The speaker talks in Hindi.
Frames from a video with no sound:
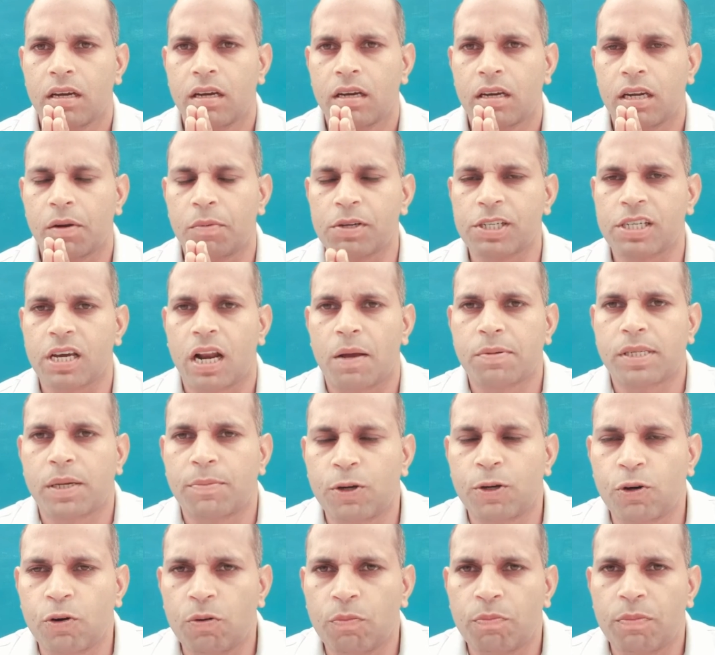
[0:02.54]
नमस्कार आप
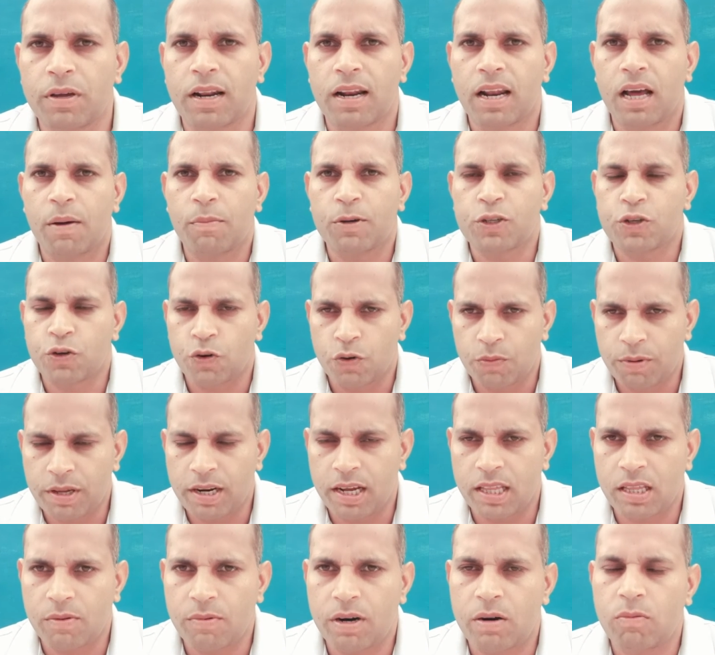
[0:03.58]
सभी को मेरा नाम अशोक
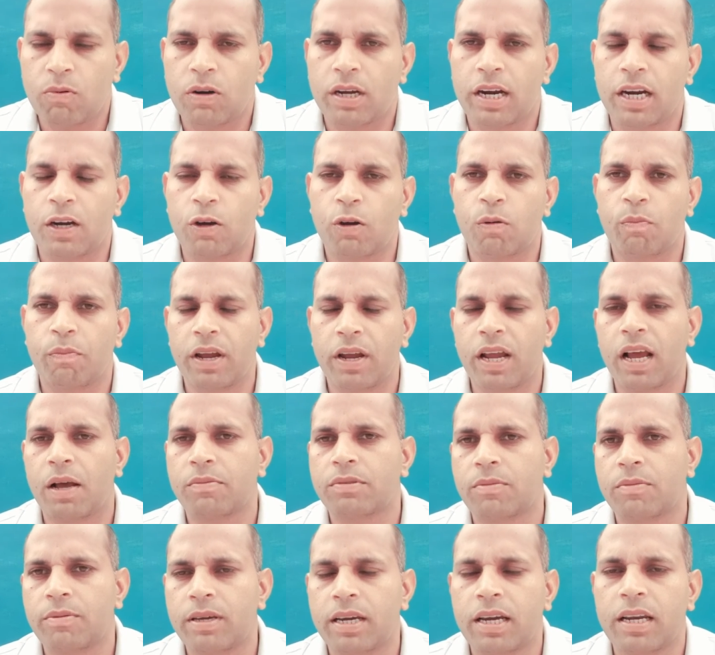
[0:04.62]
वीर यादव एडवोकेट और मैं
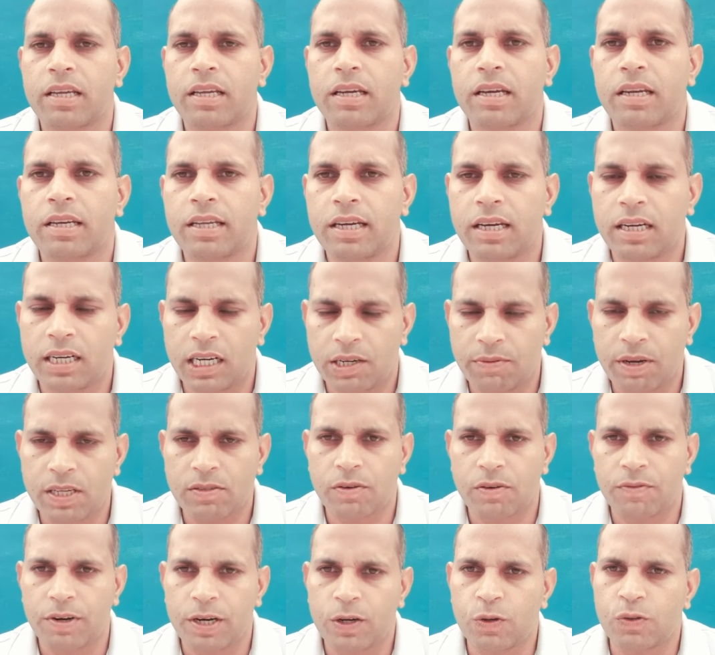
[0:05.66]
आप सभी के लिए लीगल
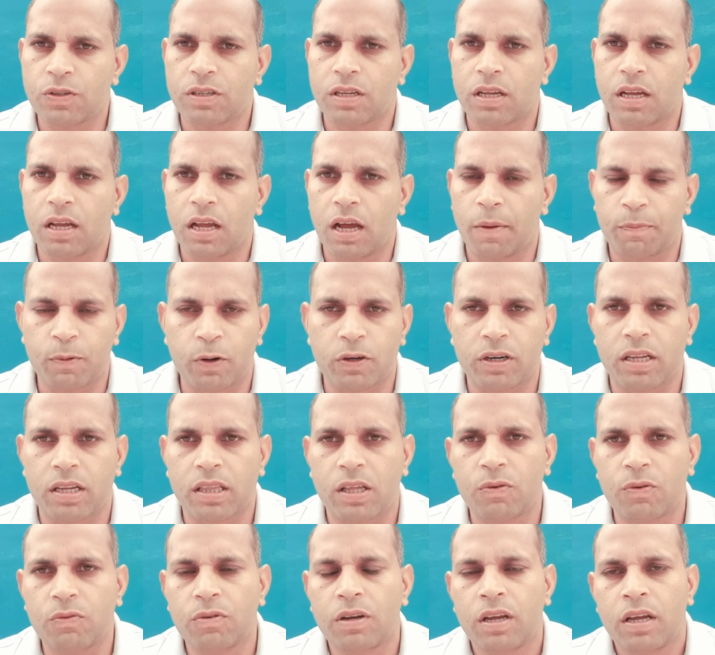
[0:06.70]
एडवाइस पर वीडियोस अपलोड
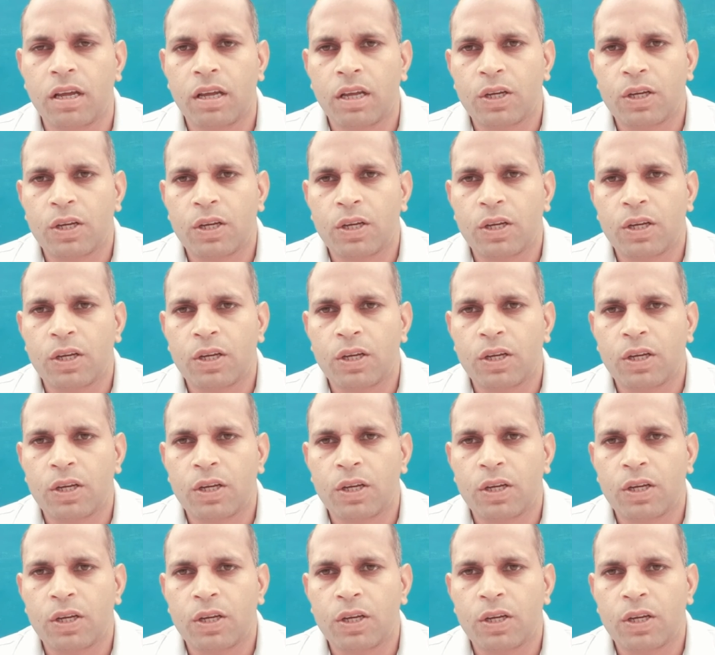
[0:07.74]
करता हूं